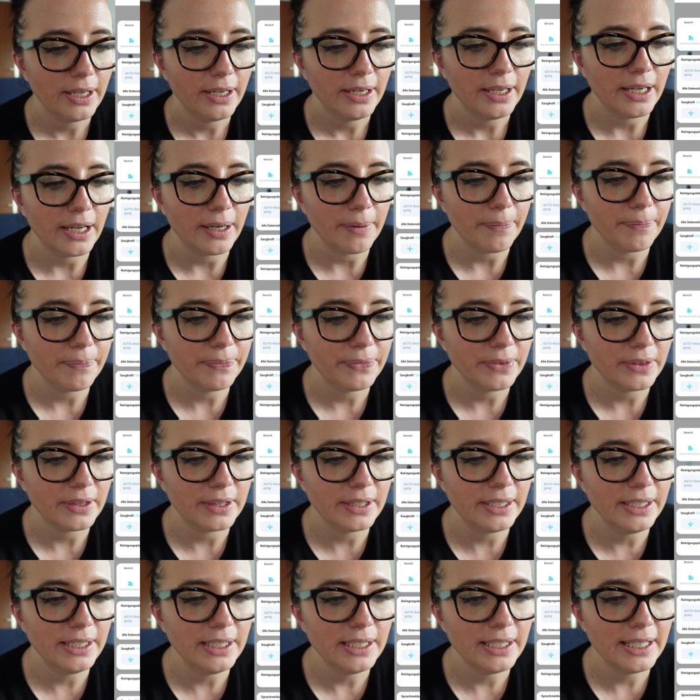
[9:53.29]
Ja,
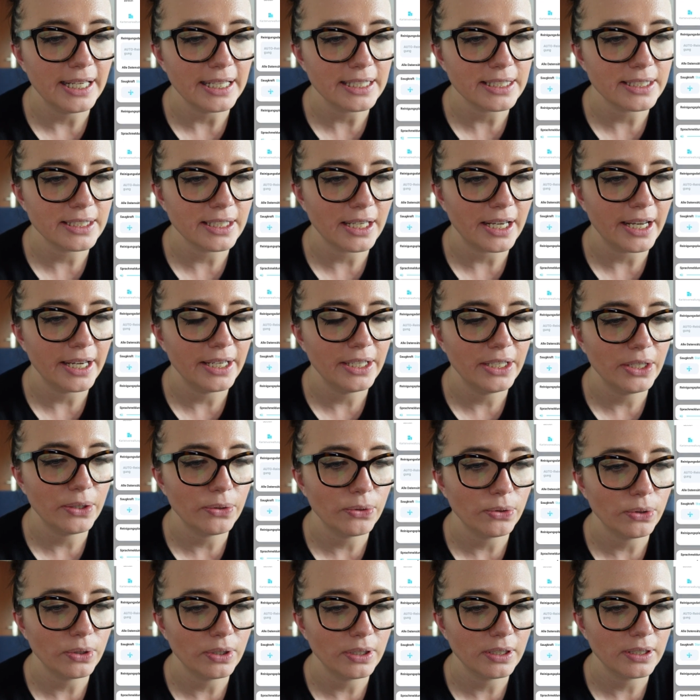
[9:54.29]
die letzte
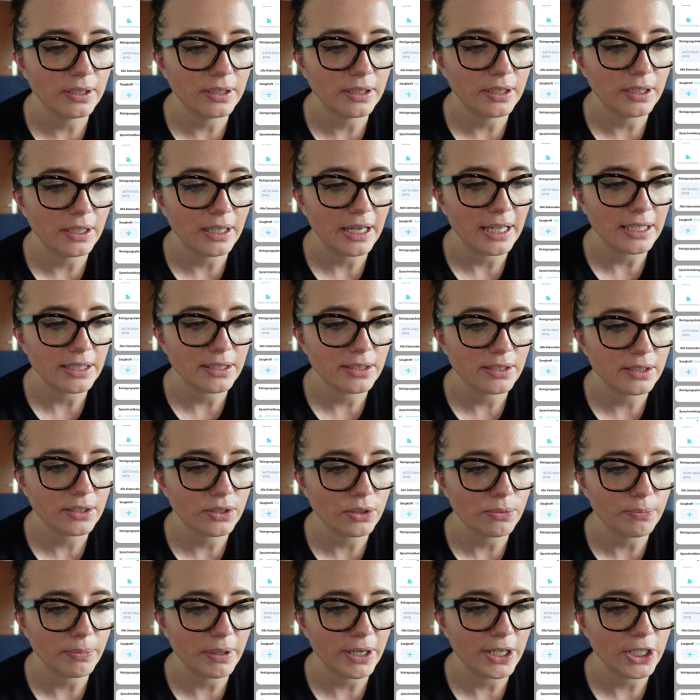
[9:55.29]
Reinigung äh, hat
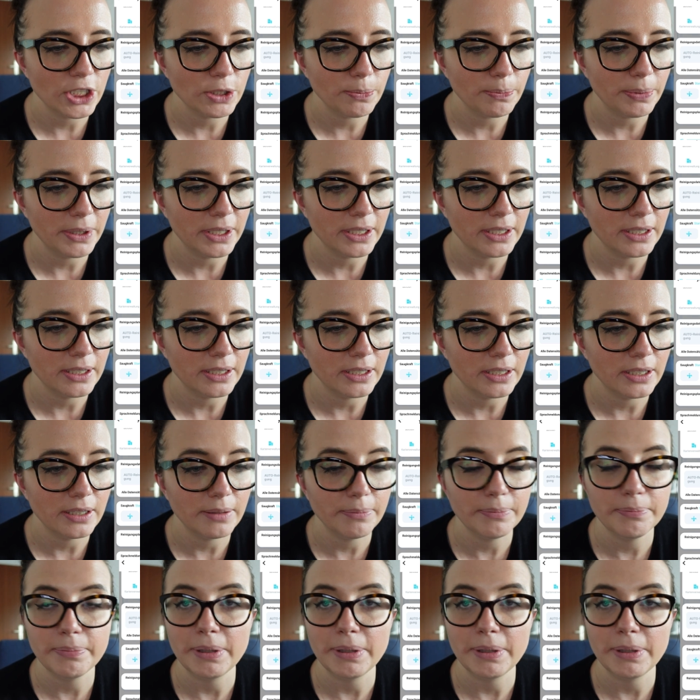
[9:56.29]
zum Beispiel äh,